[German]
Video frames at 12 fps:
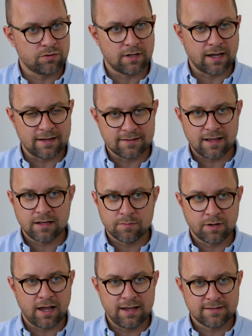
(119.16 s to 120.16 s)
und zu sagen, alles klar,
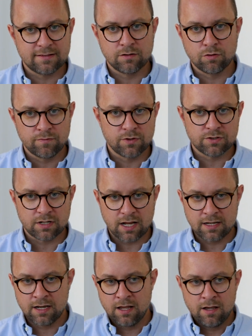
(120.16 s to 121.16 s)
den Preis, den gucken wir uns dann
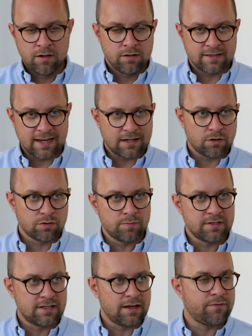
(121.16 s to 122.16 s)
an. Das hängt auch so
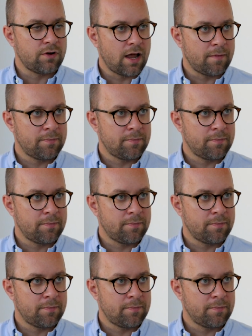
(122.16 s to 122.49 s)
ein bisschen davon